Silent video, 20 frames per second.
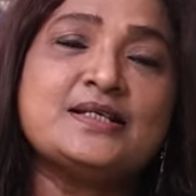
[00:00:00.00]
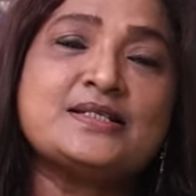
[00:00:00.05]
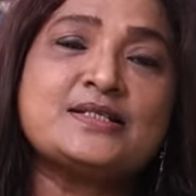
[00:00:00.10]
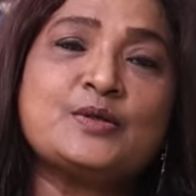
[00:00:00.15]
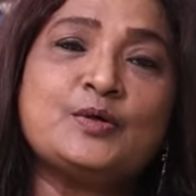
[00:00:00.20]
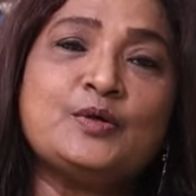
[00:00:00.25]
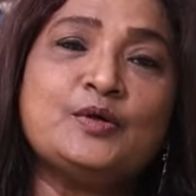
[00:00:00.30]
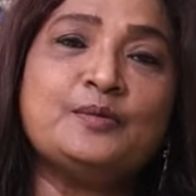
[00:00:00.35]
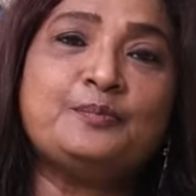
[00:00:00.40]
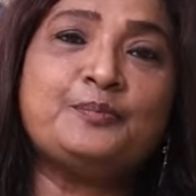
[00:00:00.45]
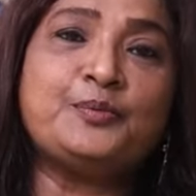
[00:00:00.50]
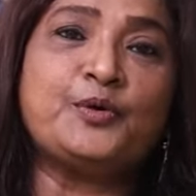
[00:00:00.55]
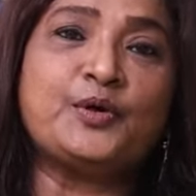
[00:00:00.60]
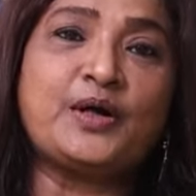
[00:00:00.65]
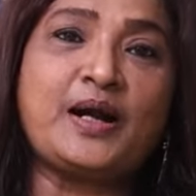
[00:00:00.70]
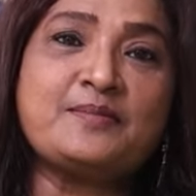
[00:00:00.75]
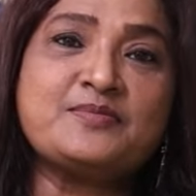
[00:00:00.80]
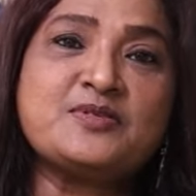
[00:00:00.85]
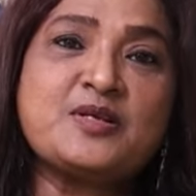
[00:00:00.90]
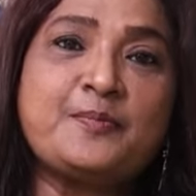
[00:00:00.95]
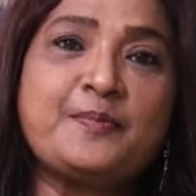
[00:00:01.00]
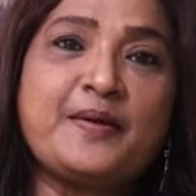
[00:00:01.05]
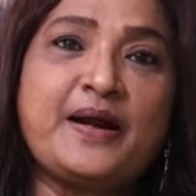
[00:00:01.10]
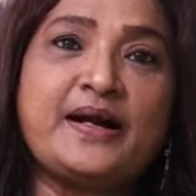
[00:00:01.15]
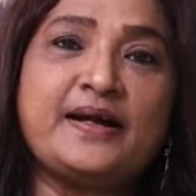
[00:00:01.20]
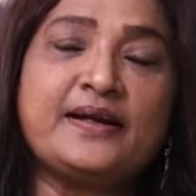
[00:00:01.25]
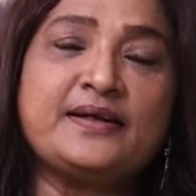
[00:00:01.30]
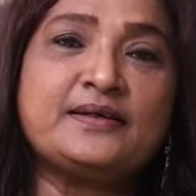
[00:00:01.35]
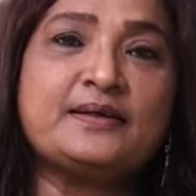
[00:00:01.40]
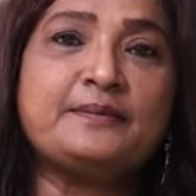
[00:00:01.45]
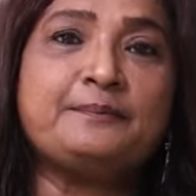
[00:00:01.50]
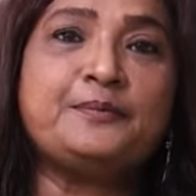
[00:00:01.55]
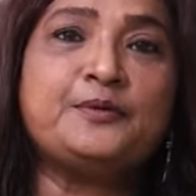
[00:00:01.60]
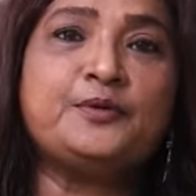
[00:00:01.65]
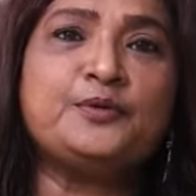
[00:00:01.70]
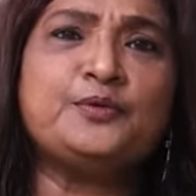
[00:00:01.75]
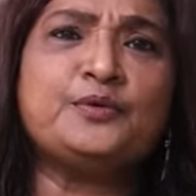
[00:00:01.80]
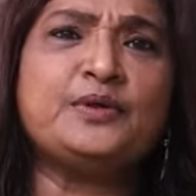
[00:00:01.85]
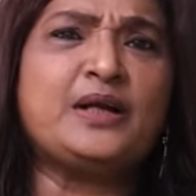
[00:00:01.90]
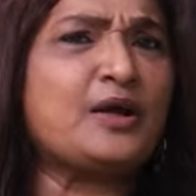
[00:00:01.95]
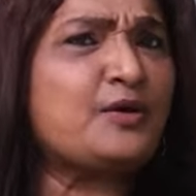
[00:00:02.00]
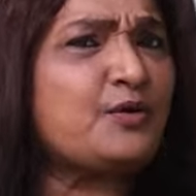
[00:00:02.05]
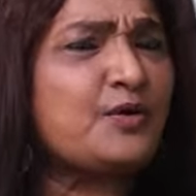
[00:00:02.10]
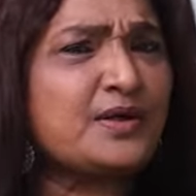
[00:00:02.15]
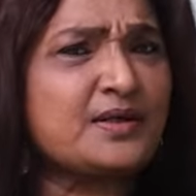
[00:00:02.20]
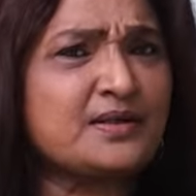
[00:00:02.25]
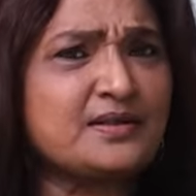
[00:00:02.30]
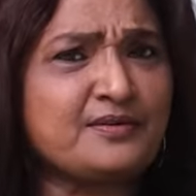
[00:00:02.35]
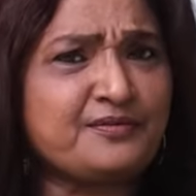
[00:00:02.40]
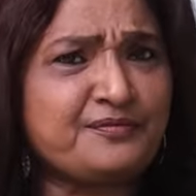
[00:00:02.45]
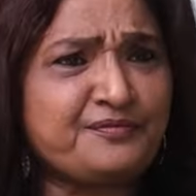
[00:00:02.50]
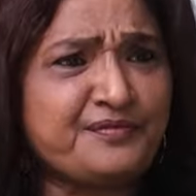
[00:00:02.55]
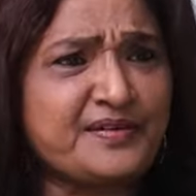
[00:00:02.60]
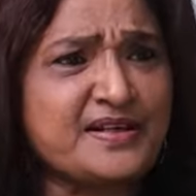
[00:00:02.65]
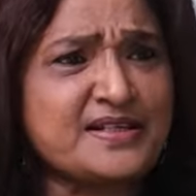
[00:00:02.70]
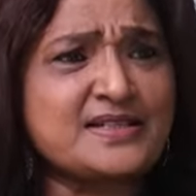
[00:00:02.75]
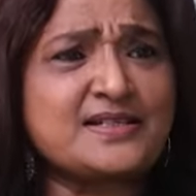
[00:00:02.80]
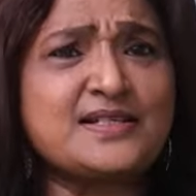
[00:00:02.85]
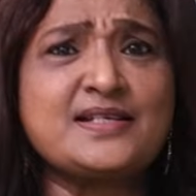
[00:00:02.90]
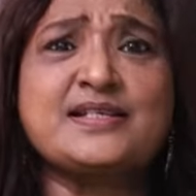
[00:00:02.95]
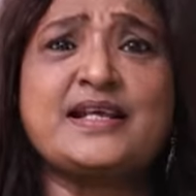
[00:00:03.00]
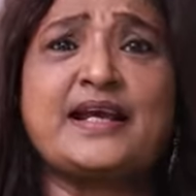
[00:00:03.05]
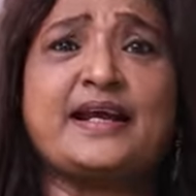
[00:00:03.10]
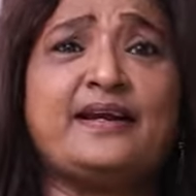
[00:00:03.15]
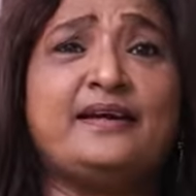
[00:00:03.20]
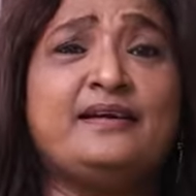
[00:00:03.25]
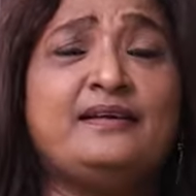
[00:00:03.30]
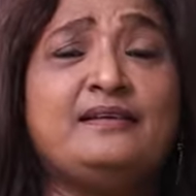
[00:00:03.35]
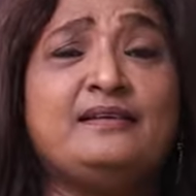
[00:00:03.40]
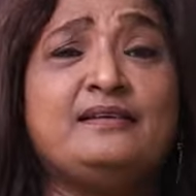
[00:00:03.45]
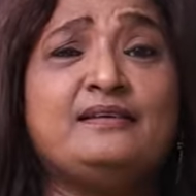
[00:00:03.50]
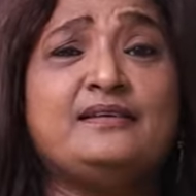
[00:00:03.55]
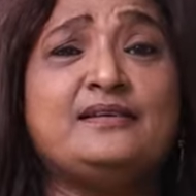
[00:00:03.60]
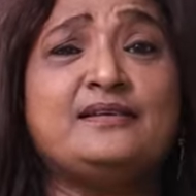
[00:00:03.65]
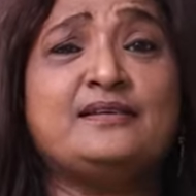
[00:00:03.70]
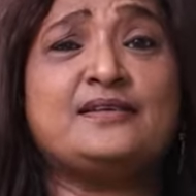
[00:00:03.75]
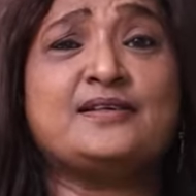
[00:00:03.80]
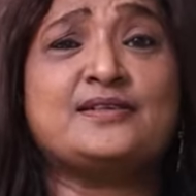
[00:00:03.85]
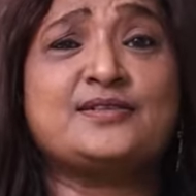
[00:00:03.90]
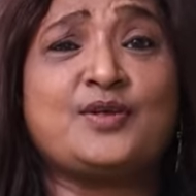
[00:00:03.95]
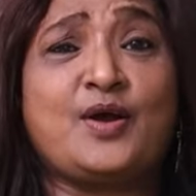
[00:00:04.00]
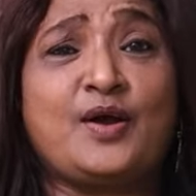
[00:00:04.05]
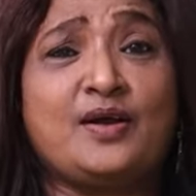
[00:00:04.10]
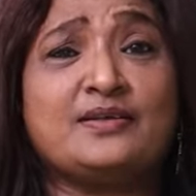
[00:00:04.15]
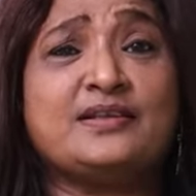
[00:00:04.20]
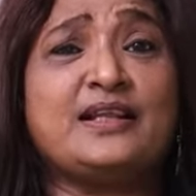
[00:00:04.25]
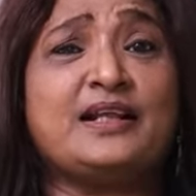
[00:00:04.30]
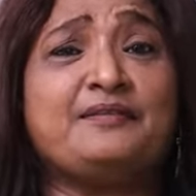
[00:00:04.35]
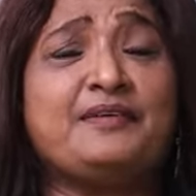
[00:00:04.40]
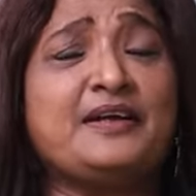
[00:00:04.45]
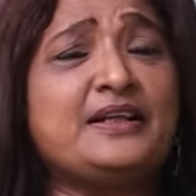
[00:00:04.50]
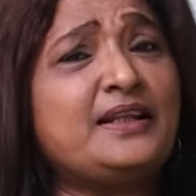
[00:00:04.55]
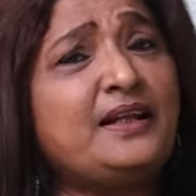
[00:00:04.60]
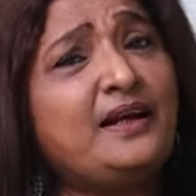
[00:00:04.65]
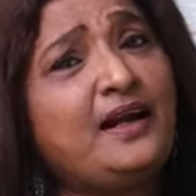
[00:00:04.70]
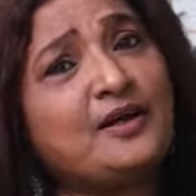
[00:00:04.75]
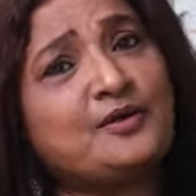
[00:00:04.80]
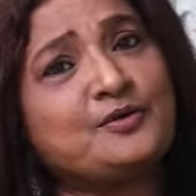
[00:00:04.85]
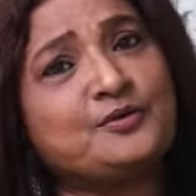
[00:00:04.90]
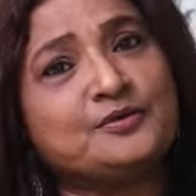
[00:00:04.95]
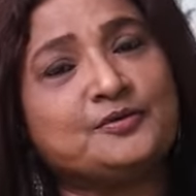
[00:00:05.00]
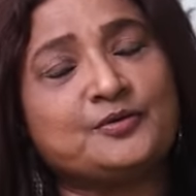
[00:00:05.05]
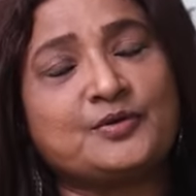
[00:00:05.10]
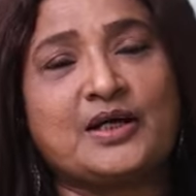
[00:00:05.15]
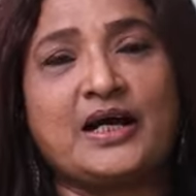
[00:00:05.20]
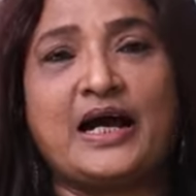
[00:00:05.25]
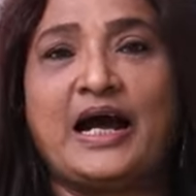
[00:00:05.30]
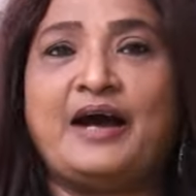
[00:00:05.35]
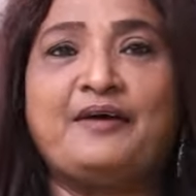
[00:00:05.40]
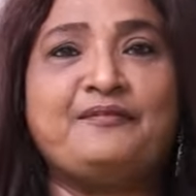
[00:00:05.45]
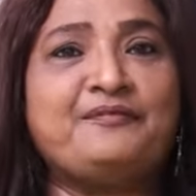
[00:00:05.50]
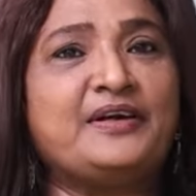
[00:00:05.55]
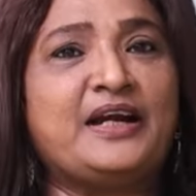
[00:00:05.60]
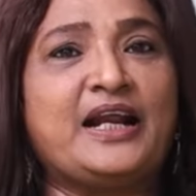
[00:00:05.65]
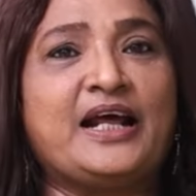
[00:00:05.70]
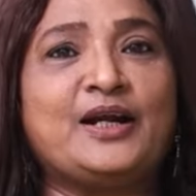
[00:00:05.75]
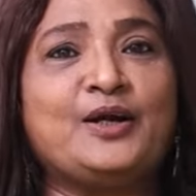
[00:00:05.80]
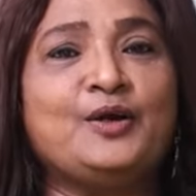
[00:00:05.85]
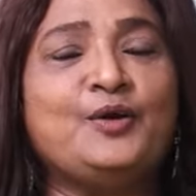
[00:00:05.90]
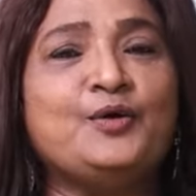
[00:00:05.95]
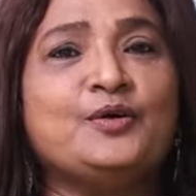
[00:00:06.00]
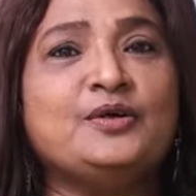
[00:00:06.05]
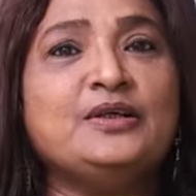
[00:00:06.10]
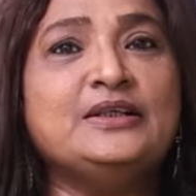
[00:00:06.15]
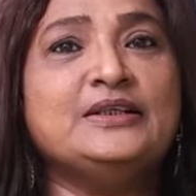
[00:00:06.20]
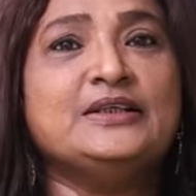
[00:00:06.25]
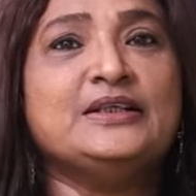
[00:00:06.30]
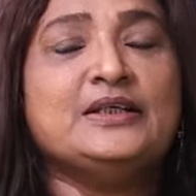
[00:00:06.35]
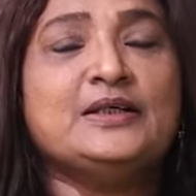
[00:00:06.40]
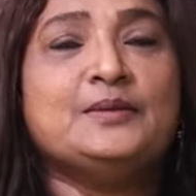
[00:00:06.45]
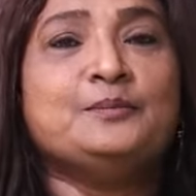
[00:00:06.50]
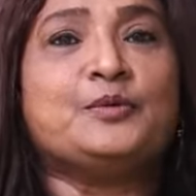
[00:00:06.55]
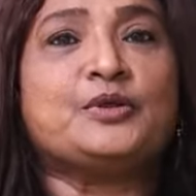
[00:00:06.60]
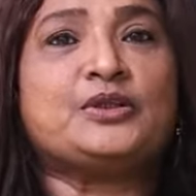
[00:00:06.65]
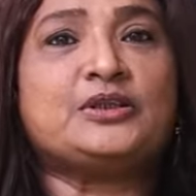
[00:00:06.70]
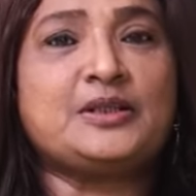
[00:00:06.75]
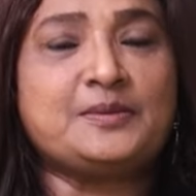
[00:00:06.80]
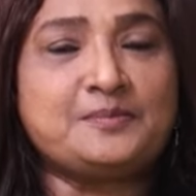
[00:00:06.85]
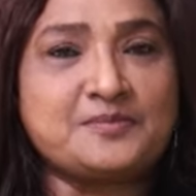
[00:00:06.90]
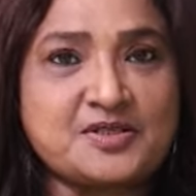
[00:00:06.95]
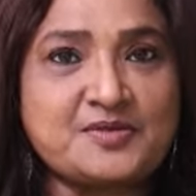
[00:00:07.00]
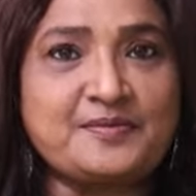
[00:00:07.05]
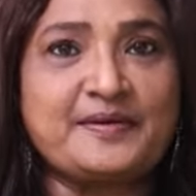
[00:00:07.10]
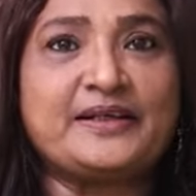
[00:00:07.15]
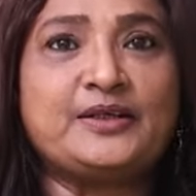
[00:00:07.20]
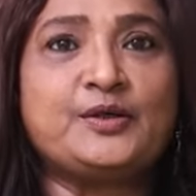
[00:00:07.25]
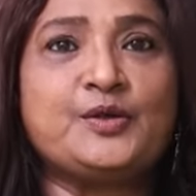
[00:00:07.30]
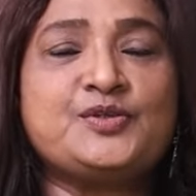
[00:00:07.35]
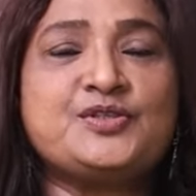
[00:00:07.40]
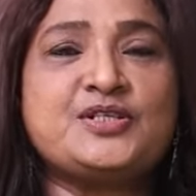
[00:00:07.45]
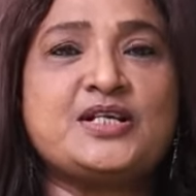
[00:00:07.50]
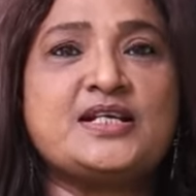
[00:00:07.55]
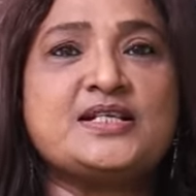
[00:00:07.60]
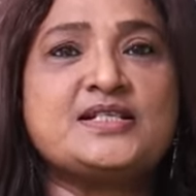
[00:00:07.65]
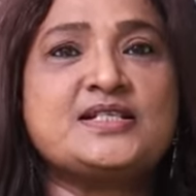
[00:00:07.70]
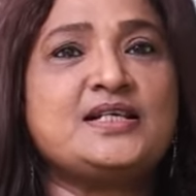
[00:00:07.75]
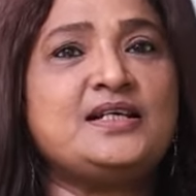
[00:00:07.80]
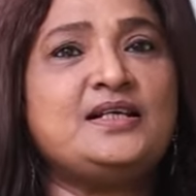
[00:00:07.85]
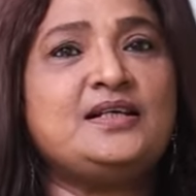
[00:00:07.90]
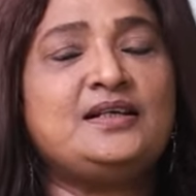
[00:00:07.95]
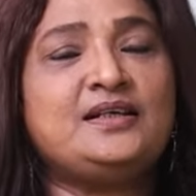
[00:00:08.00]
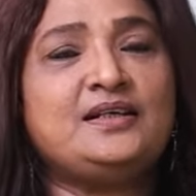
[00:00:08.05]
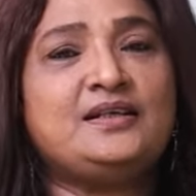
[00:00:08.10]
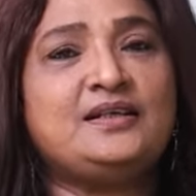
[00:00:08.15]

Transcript: సో ప్రోగ్రామ్స్ పాడేటప్పుడు నాకు ఒక ఫస్ట్ సెకండ్ సాంగ్ తర్వాతే నాకు ఒక హాఫ్ అన్ అవర్లో మొత్తం స్వెట్ వచ్చేసి